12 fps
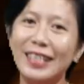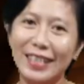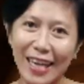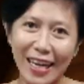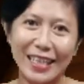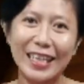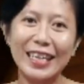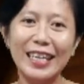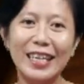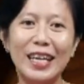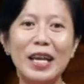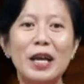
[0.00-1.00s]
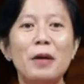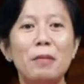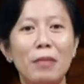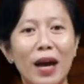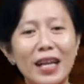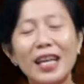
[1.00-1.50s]
Jadi,
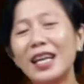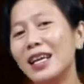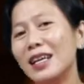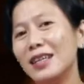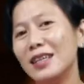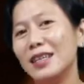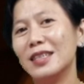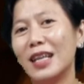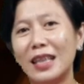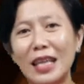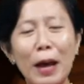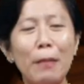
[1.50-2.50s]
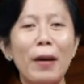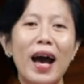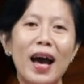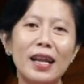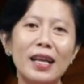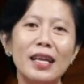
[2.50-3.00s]
mari setiap
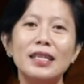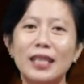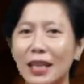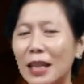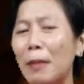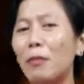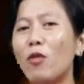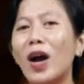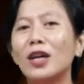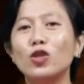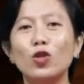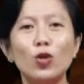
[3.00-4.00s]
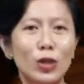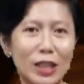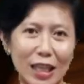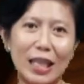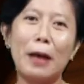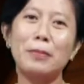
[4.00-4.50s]
hari, setiap waktu,
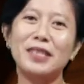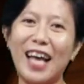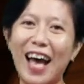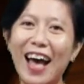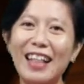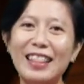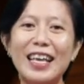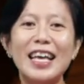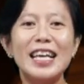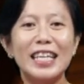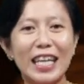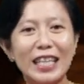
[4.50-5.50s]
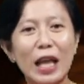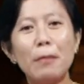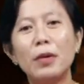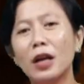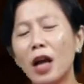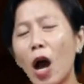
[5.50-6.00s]
setiap saat kita
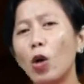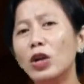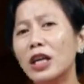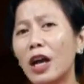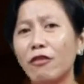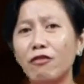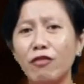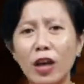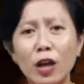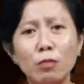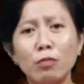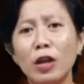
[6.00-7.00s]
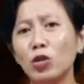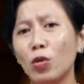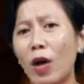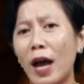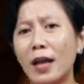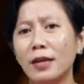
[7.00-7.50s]
bergaul dengan firman
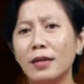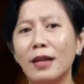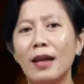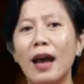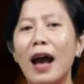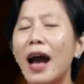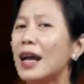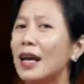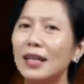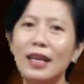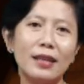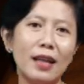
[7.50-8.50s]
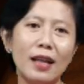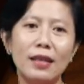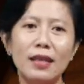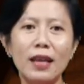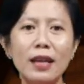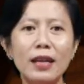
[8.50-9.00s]
Tuhan agar
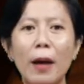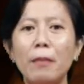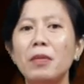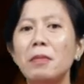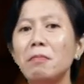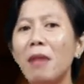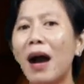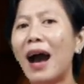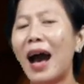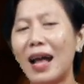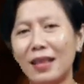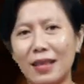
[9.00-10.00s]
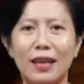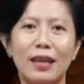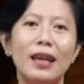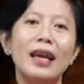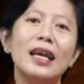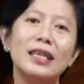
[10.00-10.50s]
kita tidak bimbang hati
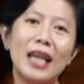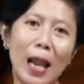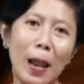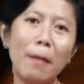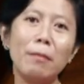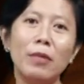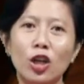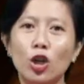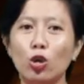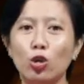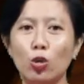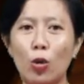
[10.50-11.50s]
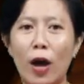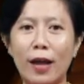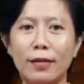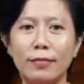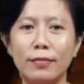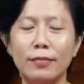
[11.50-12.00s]
dalam mengikut Tuhan.